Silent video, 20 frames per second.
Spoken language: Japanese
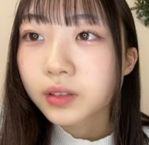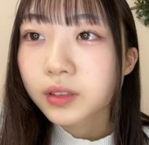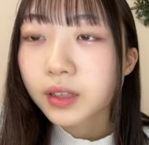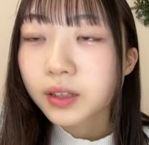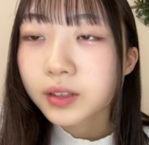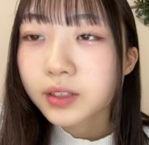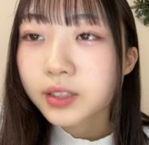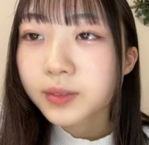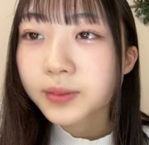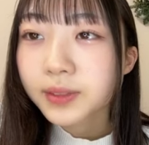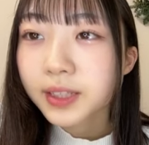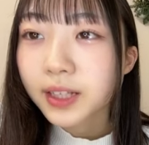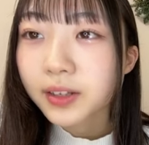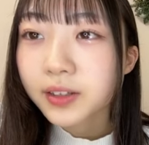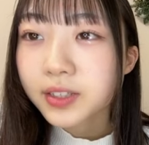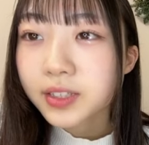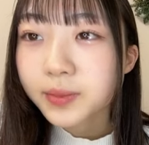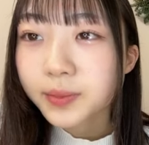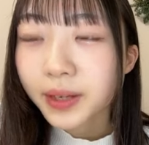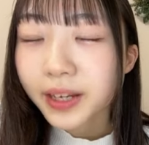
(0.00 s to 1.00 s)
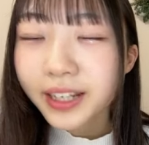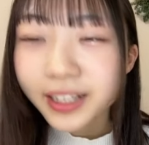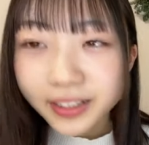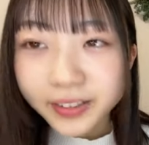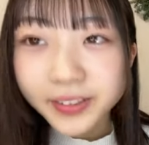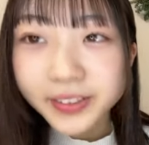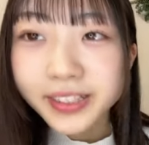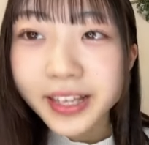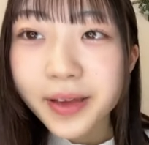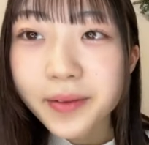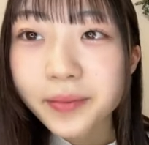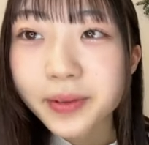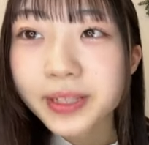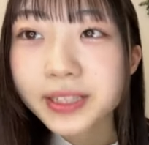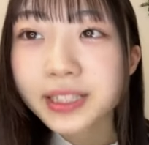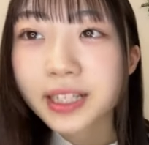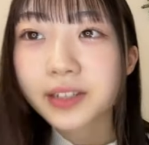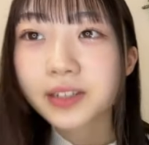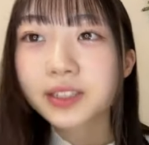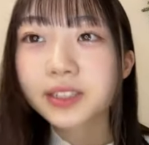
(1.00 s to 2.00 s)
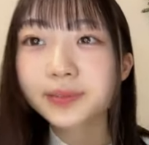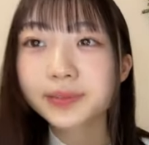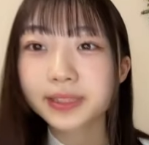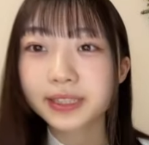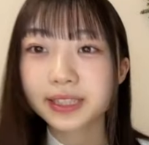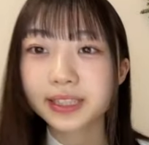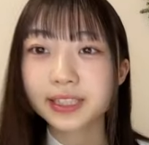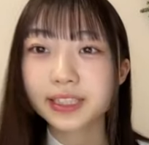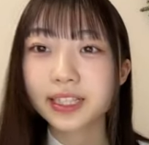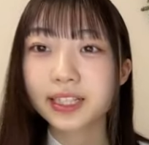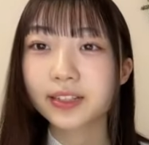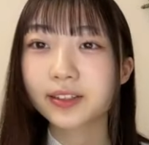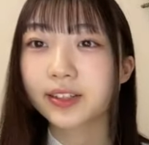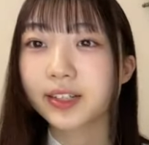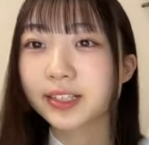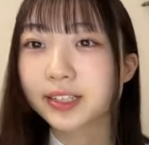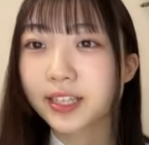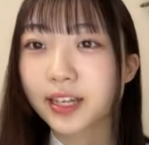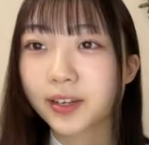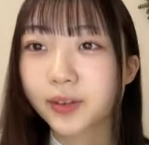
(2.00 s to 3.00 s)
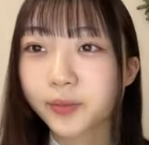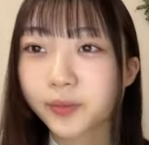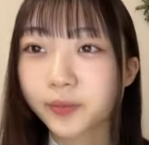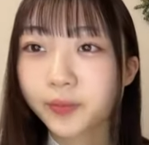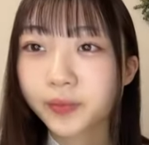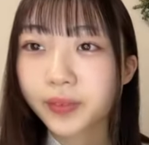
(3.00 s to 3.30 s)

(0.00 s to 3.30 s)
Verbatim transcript: 楽しみ楽しみありがとうございます楽しみにしててください